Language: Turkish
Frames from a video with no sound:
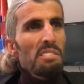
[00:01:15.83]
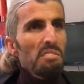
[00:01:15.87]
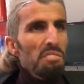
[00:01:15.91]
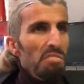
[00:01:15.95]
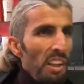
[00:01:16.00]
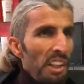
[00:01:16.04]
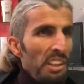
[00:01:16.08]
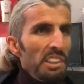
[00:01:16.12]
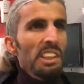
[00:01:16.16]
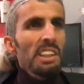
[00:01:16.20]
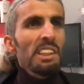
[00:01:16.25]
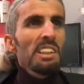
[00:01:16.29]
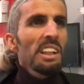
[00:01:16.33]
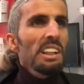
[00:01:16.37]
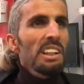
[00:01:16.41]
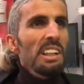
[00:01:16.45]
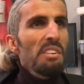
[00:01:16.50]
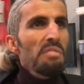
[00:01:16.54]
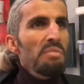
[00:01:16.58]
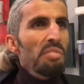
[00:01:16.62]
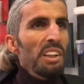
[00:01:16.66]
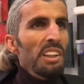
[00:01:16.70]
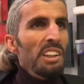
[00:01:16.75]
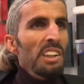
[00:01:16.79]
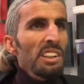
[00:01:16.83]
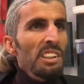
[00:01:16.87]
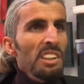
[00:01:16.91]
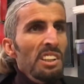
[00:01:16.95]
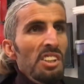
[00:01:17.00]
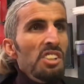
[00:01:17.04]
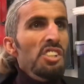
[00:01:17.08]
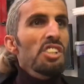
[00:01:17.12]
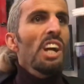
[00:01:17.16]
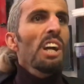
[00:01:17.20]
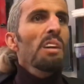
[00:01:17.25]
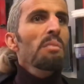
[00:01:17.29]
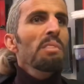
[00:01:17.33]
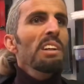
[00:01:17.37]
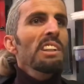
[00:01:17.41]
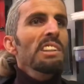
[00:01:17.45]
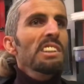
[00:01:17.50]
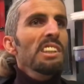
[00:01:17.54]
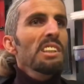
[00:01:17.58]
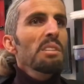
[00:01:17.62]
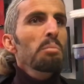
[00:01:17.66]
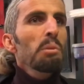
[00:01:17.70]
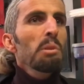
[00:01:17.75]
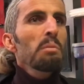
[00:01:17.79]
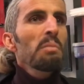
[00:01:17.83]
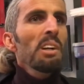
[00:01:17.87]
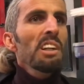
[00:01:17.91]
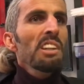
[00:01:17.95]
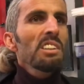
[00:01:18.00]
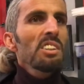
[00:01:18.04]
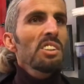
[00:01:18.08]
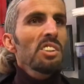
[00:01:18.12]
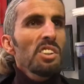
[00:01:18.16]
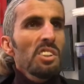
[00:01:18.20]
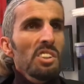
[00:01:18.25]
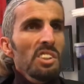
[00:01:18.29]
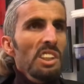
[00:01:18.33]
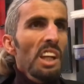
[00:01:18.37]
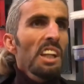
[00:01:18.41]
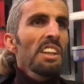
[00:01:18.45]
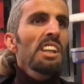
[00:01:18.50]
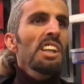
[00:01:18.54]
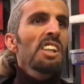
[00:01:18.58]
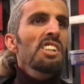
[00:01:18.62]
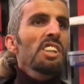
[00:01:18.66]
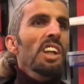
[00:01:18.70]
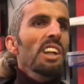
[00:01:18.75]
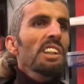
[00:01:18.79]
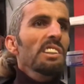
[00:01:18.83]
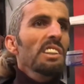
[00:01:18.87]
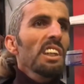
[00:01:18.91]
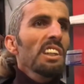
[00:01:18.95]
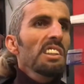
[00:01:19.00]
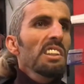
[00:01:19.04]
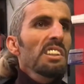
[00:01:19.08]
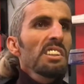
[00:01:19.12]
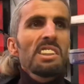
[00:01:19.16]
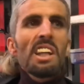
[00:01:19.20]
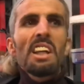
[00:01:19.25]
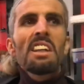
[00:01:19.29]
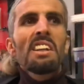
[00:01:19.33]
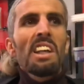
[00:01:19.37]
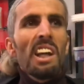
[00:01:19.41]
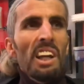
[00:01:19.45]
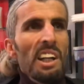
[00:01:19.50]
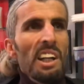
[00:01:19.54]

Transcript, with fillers: Fakir neden fakirdir? Çalmasını bilmediği için. Sen de çalsaydın sen de